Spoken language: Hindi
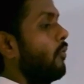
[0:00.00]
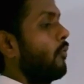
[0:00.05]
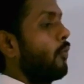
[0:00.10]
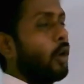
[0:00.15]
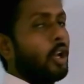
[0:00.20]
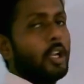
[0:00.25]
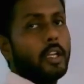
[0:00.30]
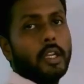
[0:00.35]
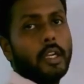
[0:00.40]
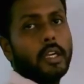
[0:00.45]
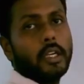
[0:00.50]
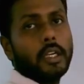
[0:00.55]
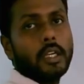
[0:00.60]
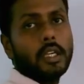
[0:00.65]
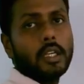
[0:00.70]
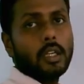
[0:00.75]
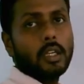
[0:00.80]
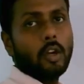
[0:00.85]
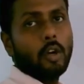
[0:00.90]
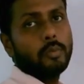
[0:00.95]

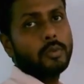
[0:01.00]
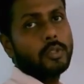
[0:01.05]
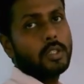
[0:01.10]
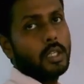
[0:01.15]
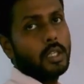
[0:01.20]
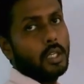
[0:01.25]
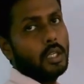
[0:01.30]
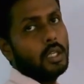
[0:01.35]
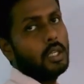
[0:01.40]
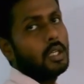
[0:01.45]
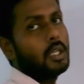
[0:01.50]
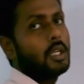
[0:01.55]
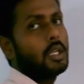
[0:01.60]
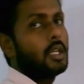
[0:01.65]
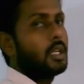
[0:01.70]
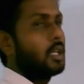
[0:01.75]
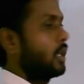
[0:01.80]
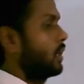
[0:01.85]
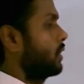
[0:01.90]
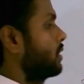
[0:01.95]
पॉलिनेटेड क्रॉप्स
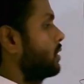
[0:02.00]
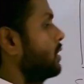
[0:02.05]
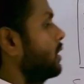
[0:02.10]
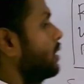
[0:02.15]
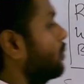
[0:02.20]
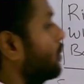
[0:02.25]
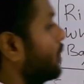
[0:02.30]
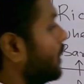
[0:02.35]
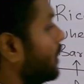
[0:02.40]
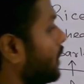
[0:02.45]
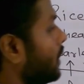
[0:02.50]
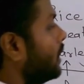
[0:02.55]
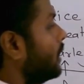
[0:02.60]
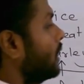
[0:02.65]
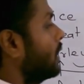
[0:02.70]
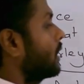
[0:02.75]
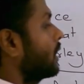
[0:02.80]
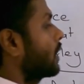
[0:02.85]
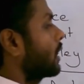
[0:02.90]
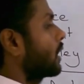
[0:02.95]
हैं जिनमें
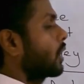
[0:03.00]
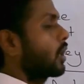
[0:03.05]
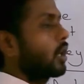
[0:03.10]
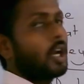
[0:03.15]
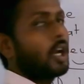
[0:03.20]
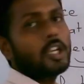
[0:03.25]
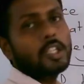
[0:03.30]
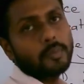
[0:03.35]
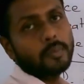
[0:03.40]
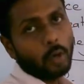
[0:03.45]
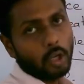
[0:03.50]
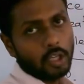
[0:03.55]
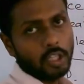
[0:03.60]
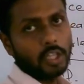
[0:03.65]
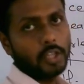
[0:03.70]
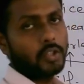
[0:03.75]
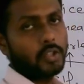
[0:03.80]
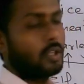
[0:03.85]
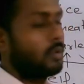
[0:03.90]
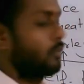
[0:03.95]
क्रॉस
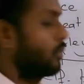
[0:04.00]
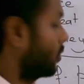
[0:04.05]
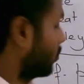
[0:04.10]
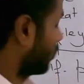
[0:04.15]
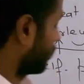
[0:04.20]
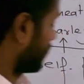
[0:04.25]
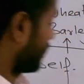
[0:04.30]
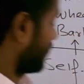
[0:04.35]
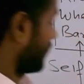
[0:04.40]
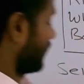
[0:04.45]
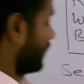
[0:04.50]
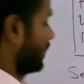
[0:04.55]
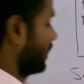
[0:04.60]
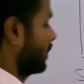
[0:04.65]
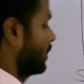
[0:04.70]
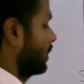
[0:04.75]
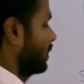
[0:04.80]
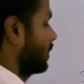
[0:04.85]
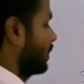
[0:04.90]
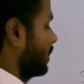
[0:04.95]
पॉलिनेशन भी होता है
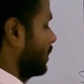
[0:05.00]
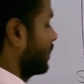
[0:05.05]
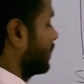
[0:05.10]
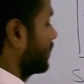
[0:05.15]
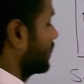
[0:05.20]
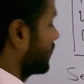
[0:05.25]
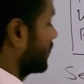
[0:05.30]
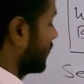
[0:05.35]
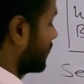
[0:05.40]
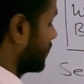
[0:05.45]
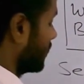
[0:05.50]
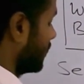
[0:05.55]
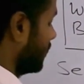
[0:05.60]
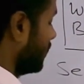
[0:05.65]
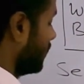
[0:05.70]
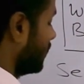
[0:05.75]
जैसे